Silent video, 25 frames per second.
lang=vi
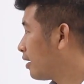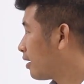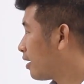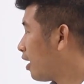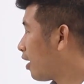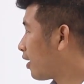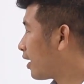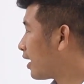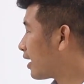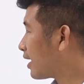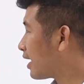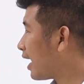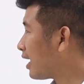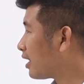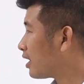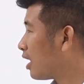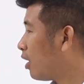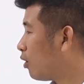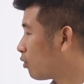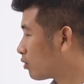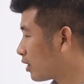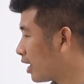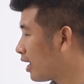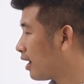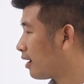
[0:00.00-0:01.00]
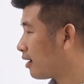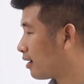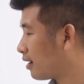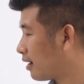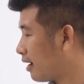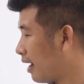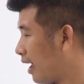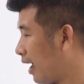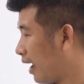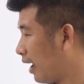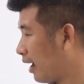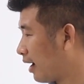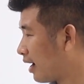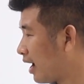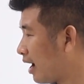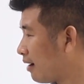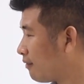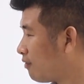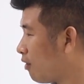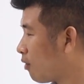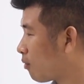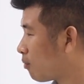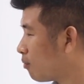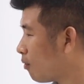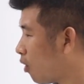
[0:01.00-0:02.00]
đó cái cách đầu tiên để
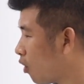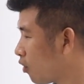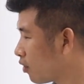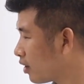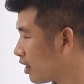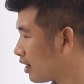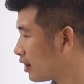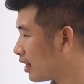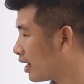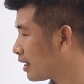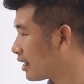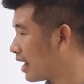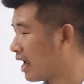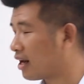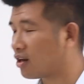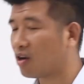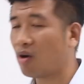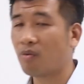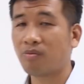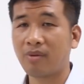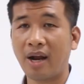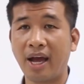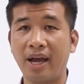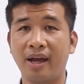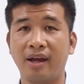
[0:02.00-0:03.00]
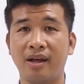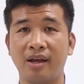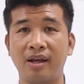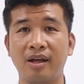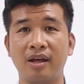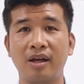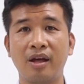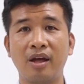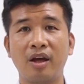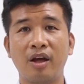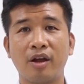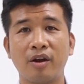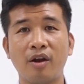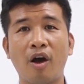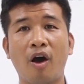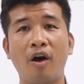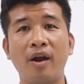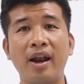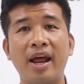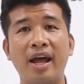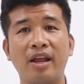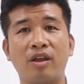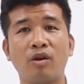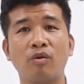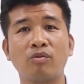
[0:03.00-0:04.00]
khắc phục bốn cái tình trạng rung này đó
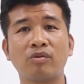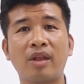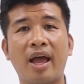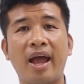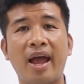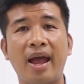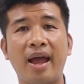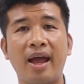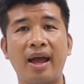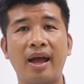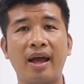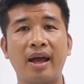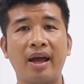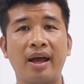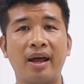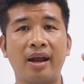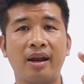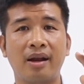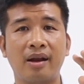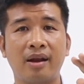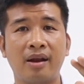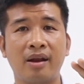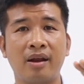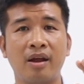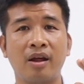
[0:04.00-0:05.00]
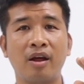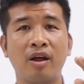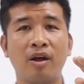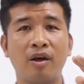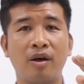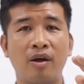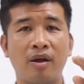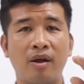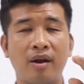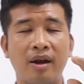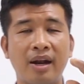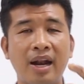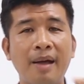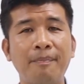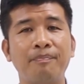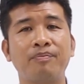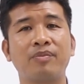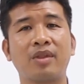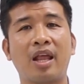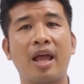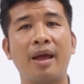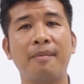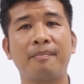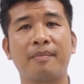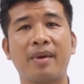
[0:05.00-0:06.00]
là chúng ta
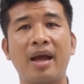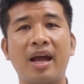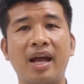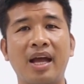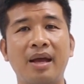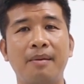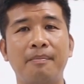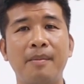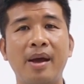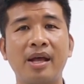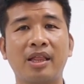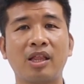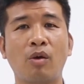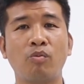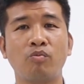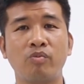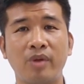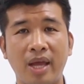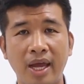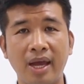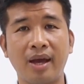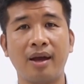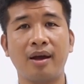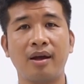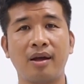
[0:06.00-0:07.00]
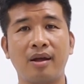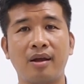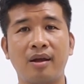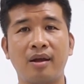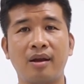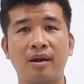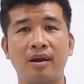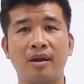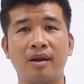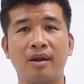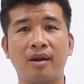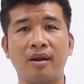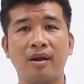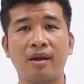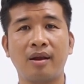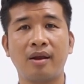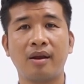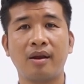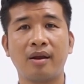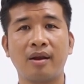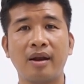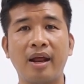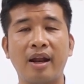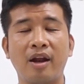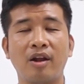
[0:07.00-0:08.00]
lắp thêm các cái bê tông nhẹ
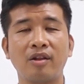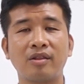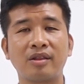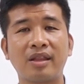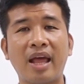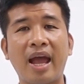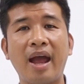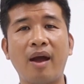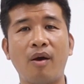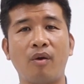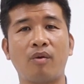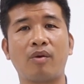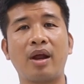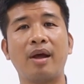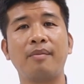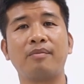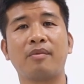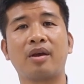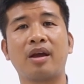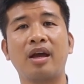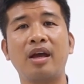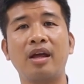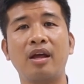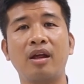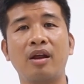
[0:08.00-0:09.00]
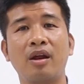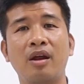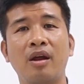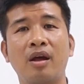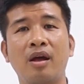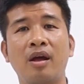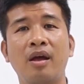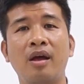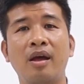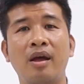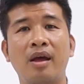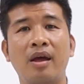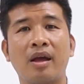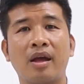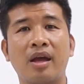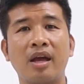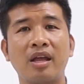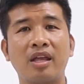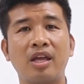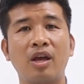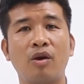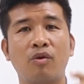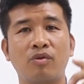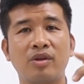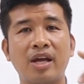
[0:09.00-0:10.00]
để nó tạo thêm cái
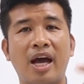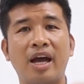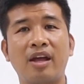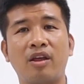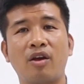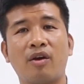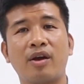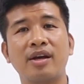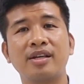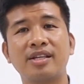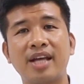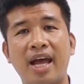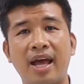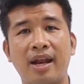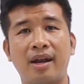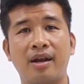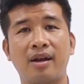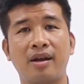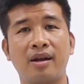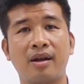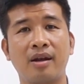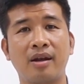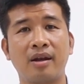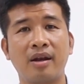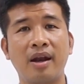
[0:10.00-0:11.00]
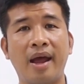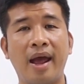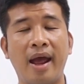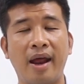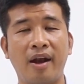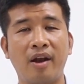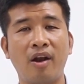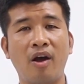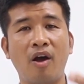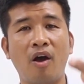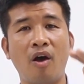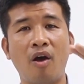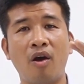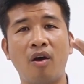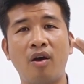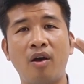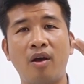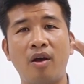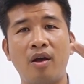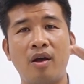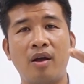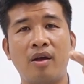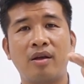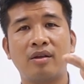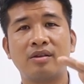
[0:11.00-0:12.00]
cái chiều dày cho cái sàn để nó
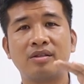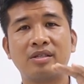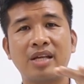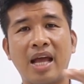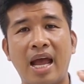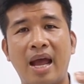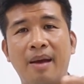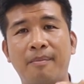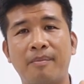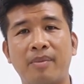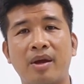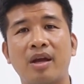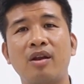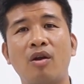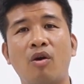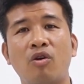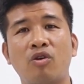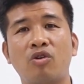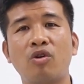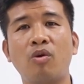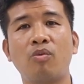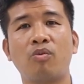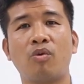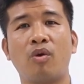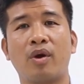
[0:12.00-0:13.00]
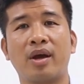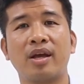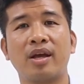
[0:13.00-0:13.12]
giảm cái độ rung của